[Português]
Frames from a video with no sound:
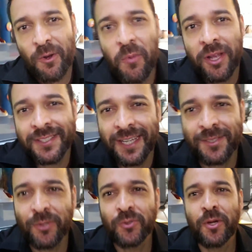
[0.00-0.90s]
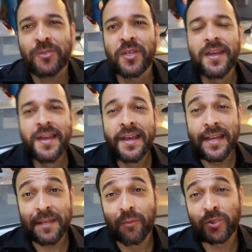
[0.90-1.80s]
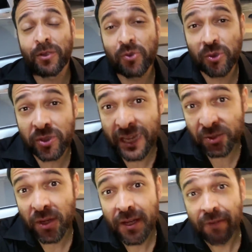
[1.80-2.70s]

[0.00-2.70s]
como realizar seus sonhos em busca de sucesso,